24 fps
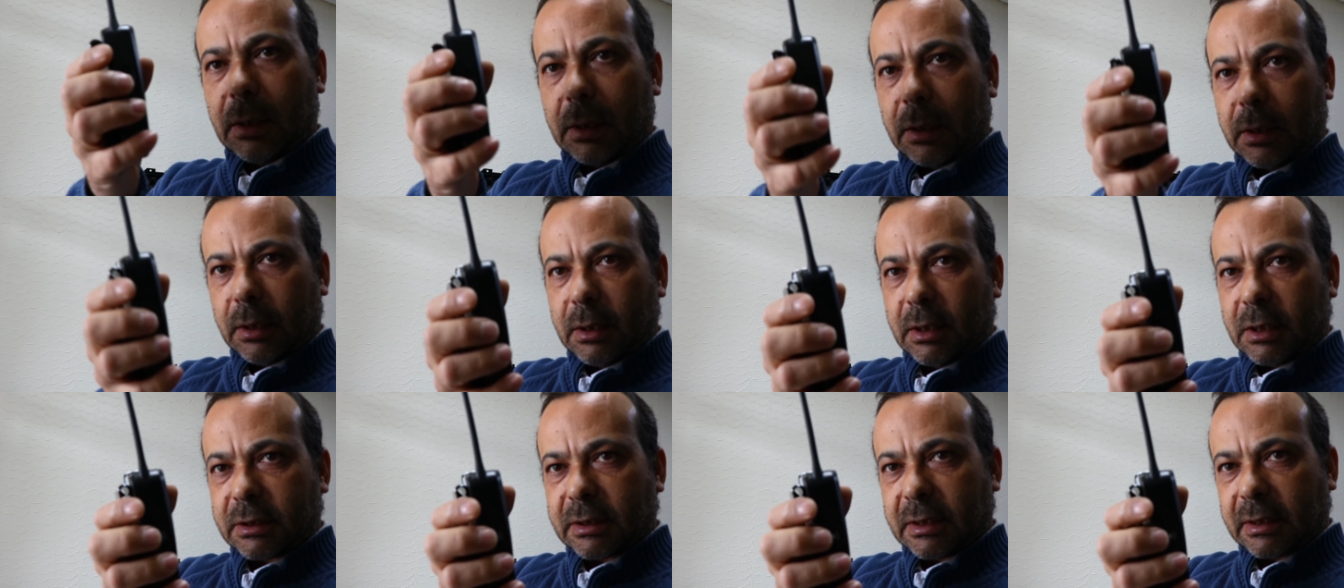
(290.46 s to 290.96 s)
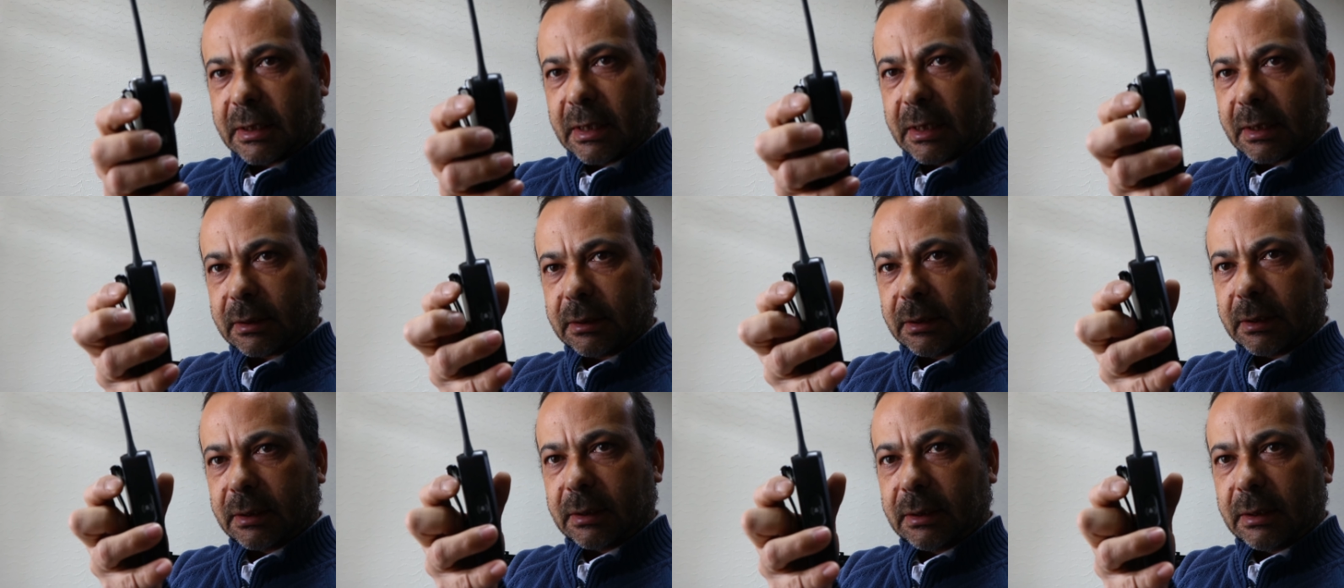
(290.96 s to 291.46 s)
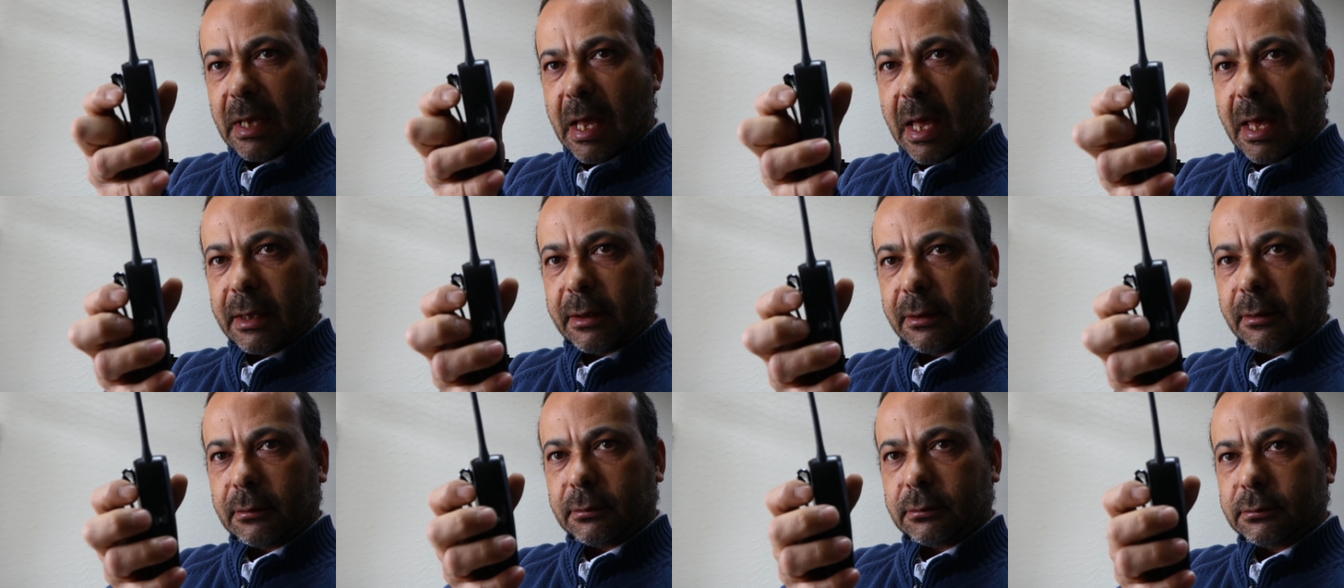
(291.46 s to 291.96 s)
aqui nesta tecla de
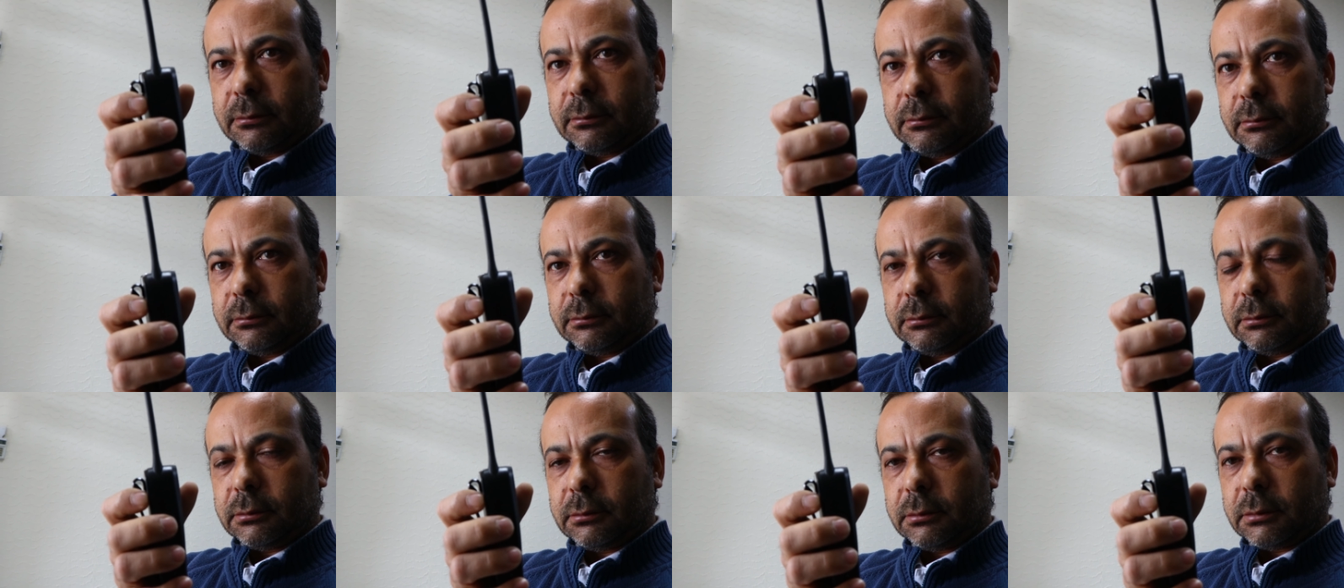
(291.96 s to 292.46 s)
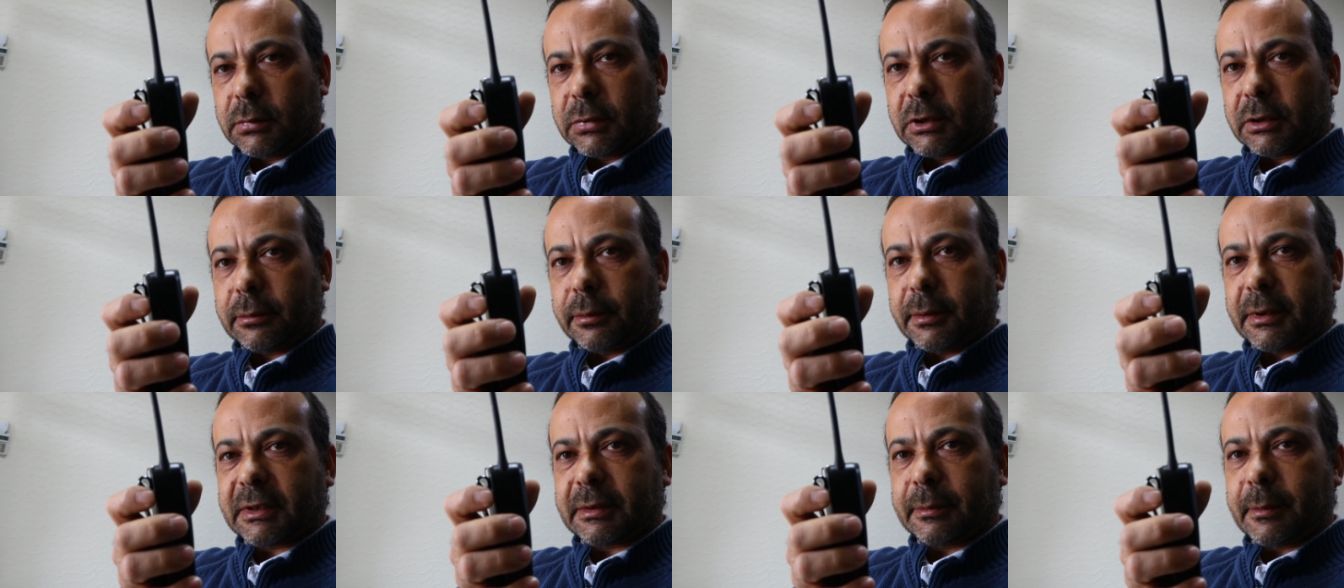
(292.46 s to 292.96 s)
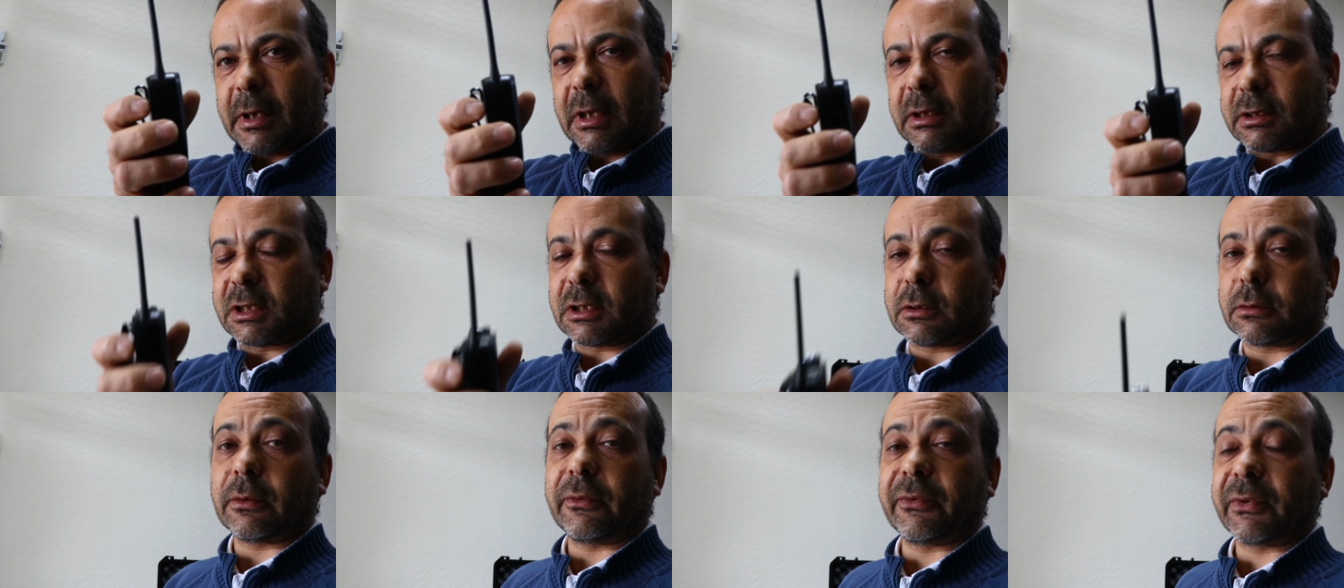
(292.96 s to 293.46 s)
lado, estivesse mal,
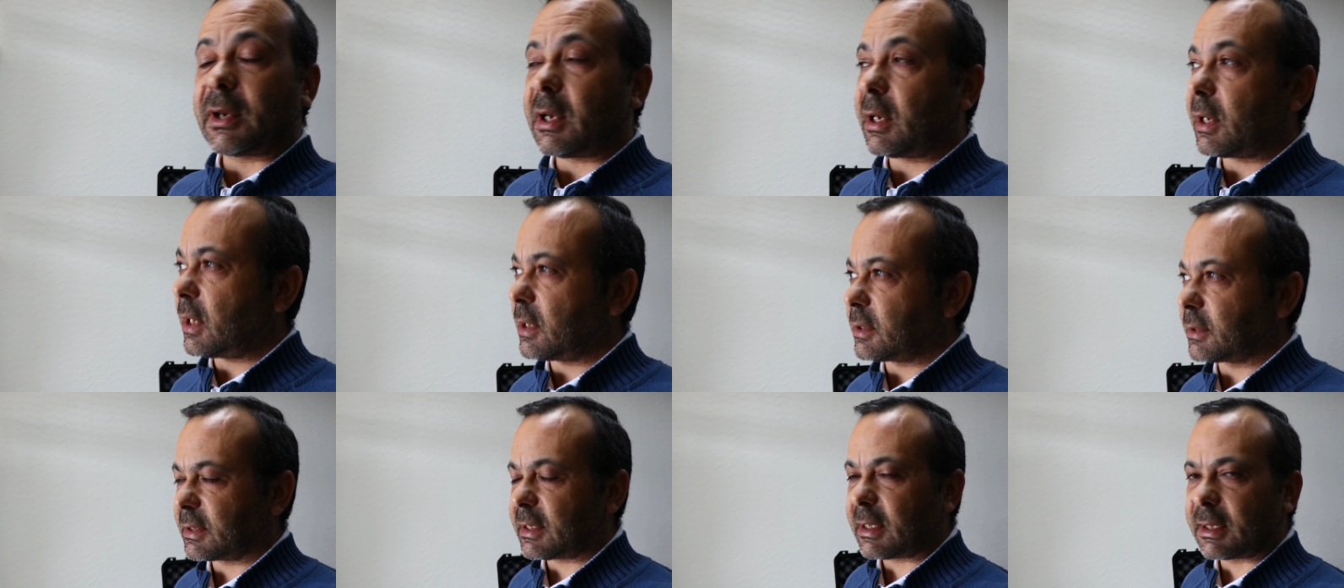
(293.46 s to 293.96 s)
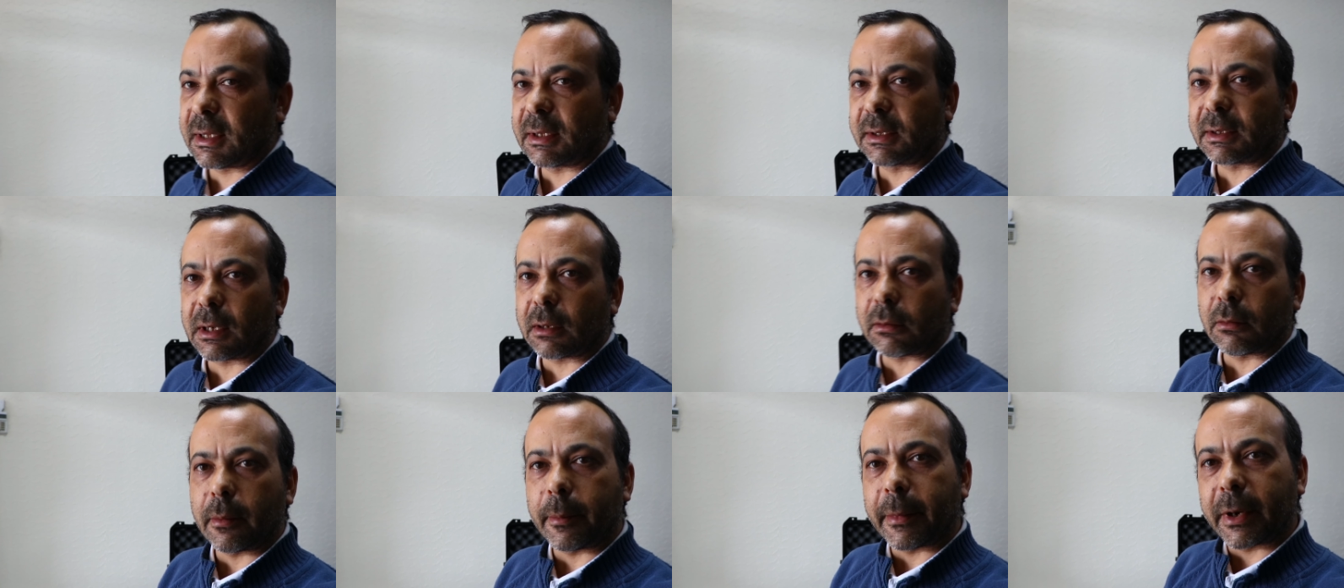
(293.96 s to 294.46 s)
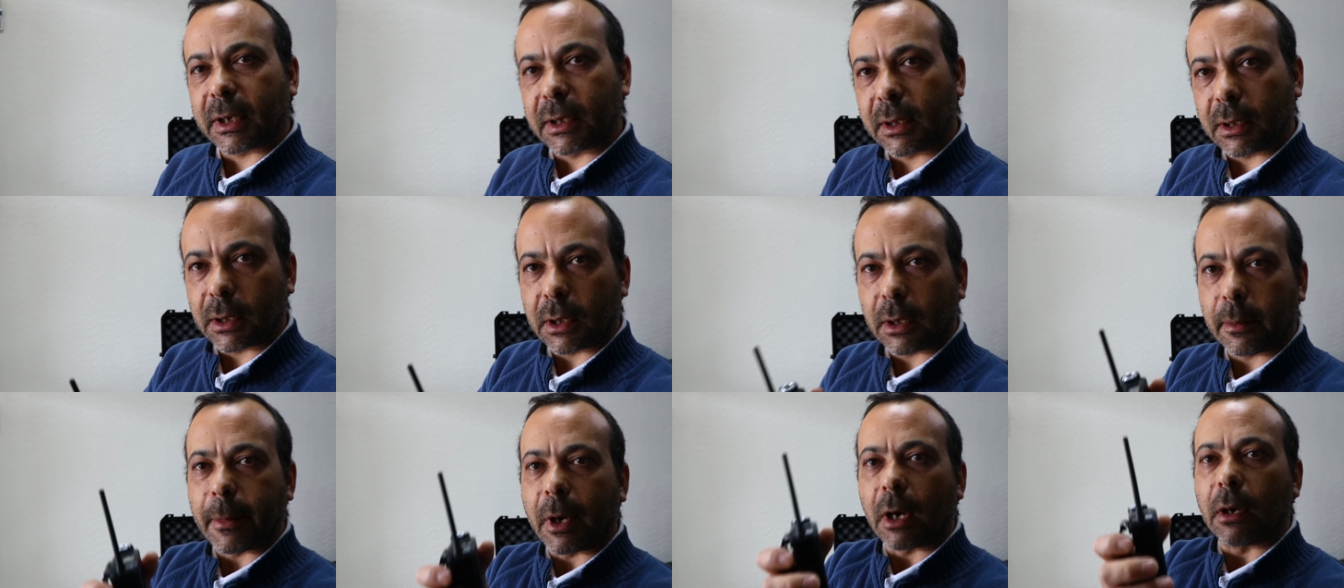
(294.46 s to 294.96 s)
já estou a ficar cansado de estar com a
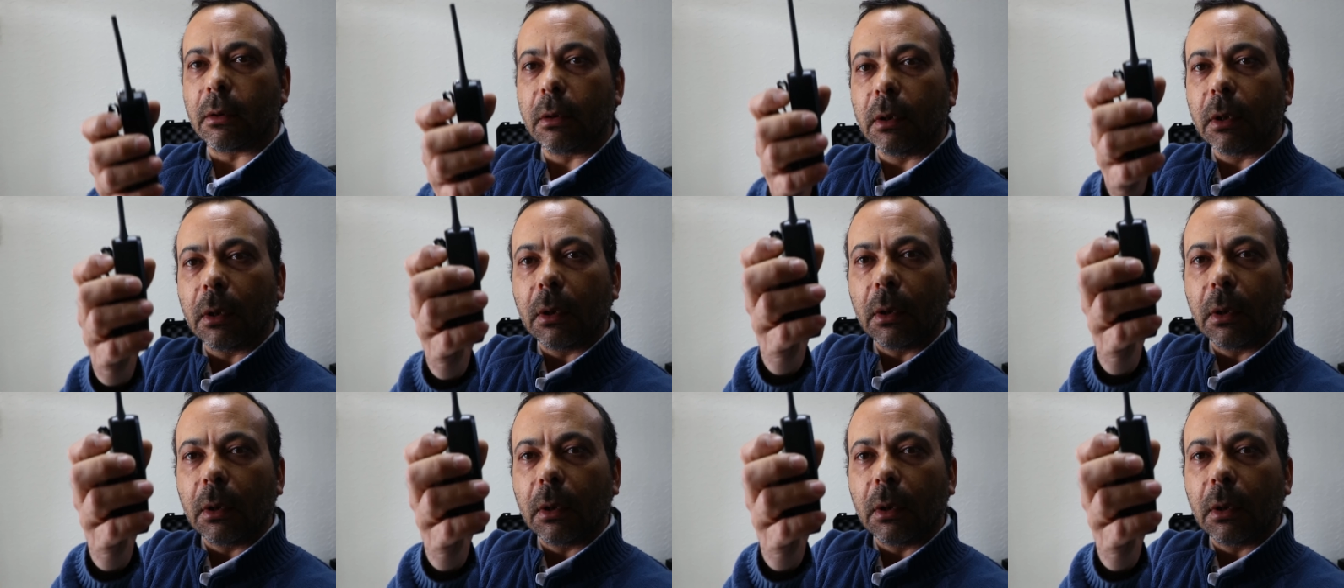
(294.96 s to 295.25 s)
máquina na mão